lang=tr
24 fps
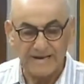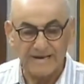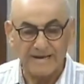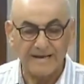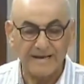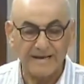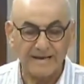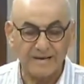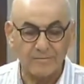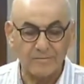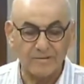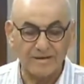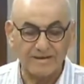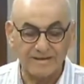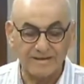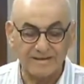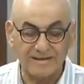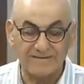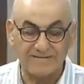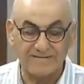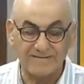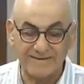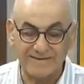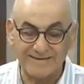Ama daha
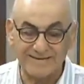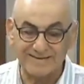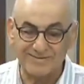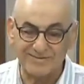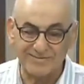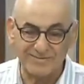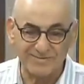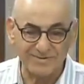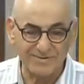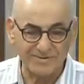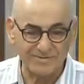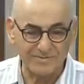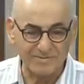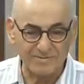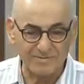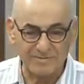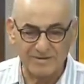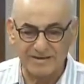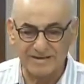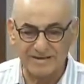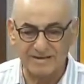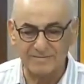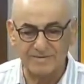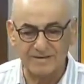fazla konuşmayayım
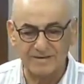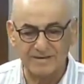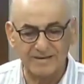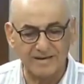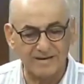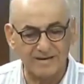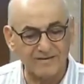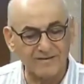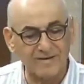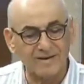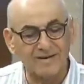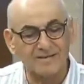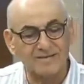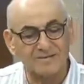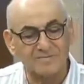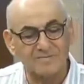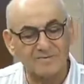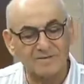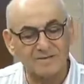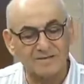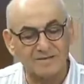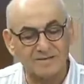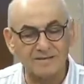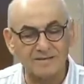gene bir dava
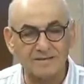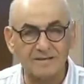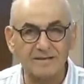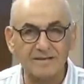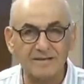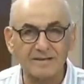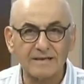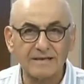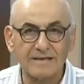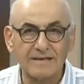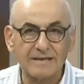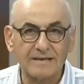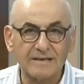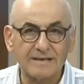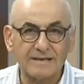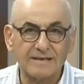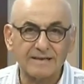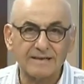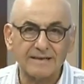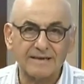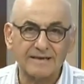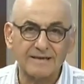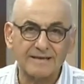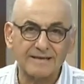açmasın.
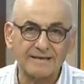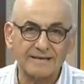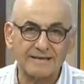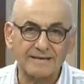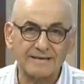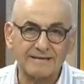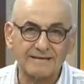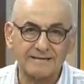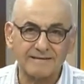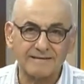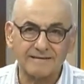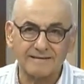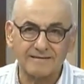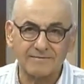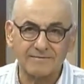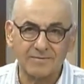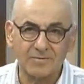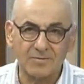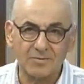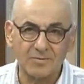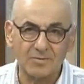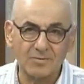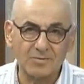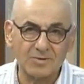Yani
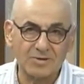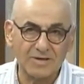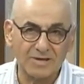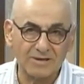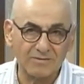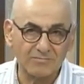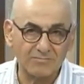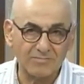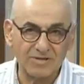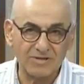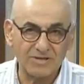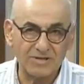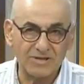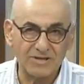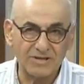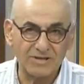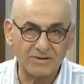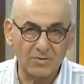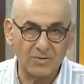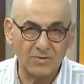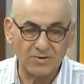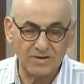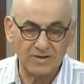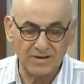olacak bir şey
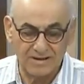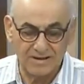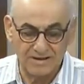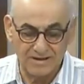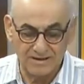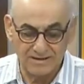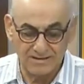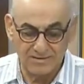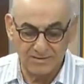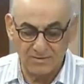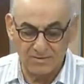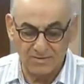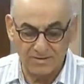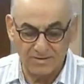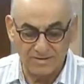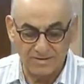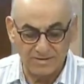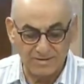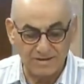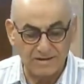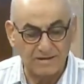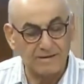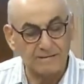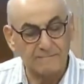yok da
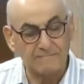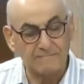ortada